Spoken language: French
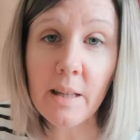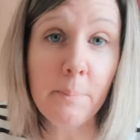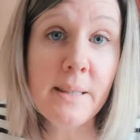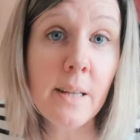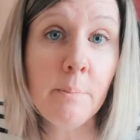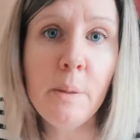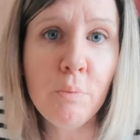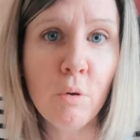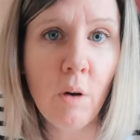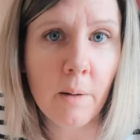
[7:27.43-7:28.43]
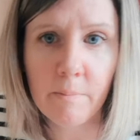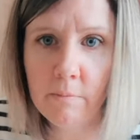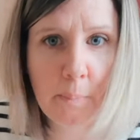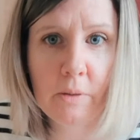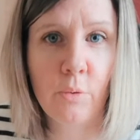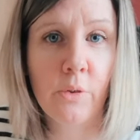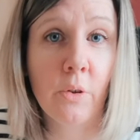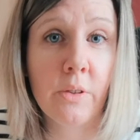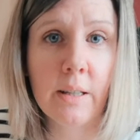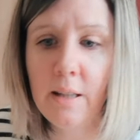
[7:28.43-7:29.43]
Mais, ça, mais pourquoi ben, Parce qu'on s'est
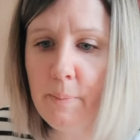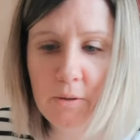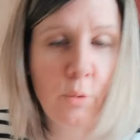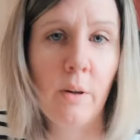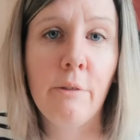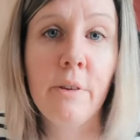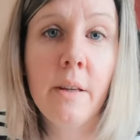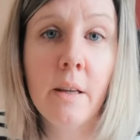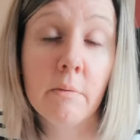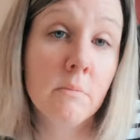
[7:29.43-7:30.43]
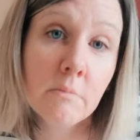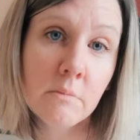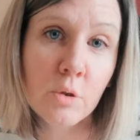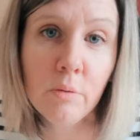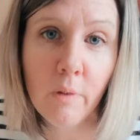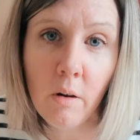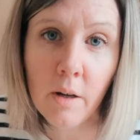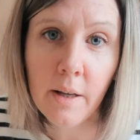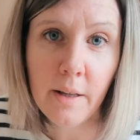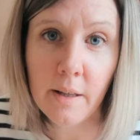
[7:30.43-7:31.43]
entraîné, parce qu'on l'a fait souvent,
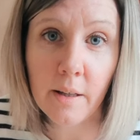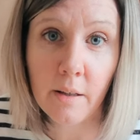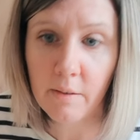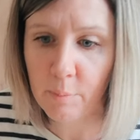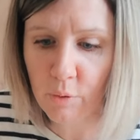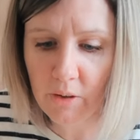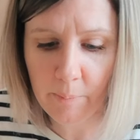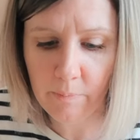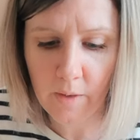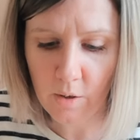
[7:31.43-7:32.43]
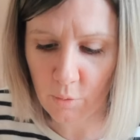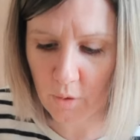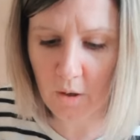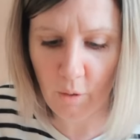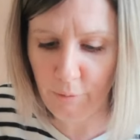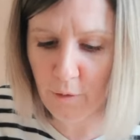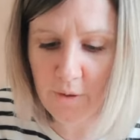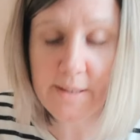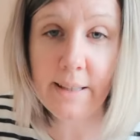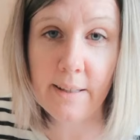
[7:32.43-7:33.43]
et c'est pour ça. Donc l'enfant,
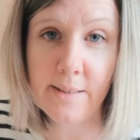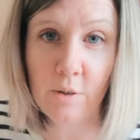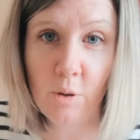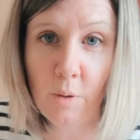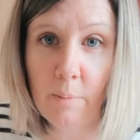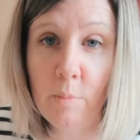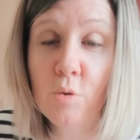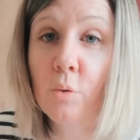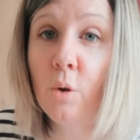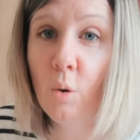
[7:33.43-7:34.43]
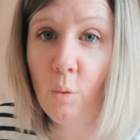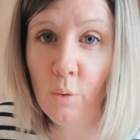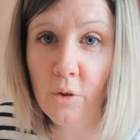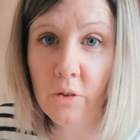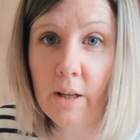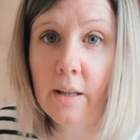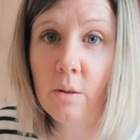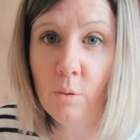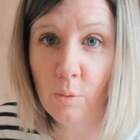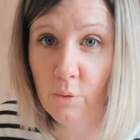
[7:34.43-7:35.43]
c'est exactement la même chose on
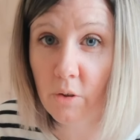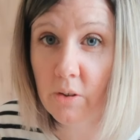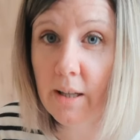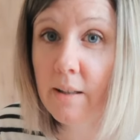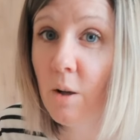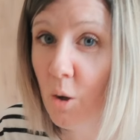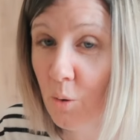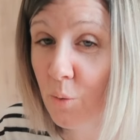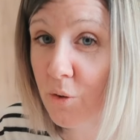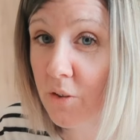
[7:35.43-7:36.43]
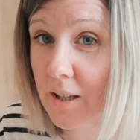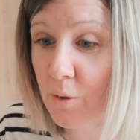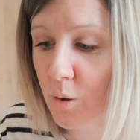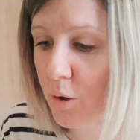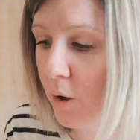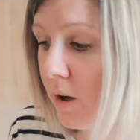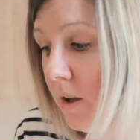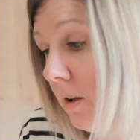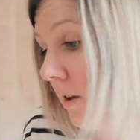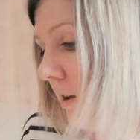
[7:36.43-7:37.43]
s'entraîne, on s'entraîne, on s'entraîne encore.
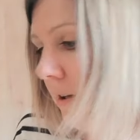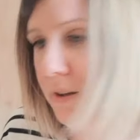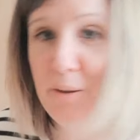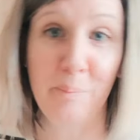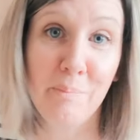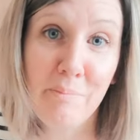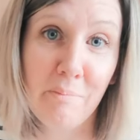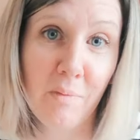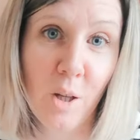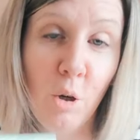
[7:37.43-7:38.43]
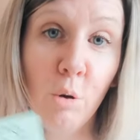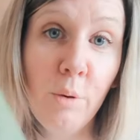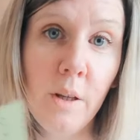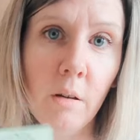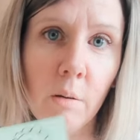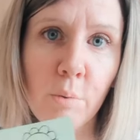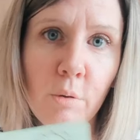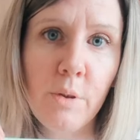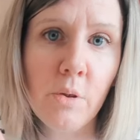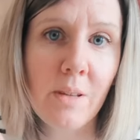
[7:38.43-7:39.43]
Et lui, euh, pour
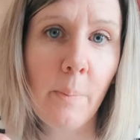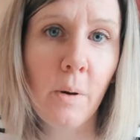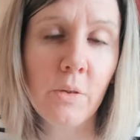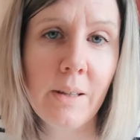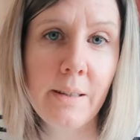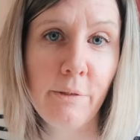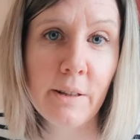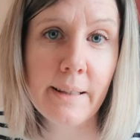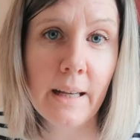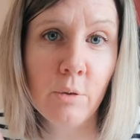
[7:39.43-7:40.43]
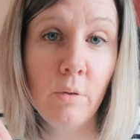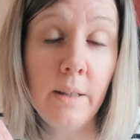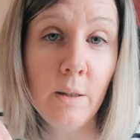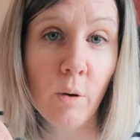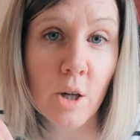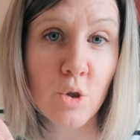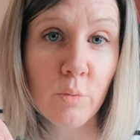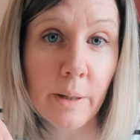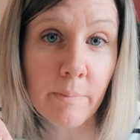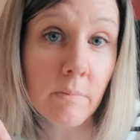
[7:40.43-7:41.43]
lui, ce ne sera pas entraîné à faire des calculs, il aura
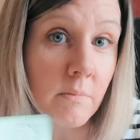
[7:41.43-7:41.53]
joué.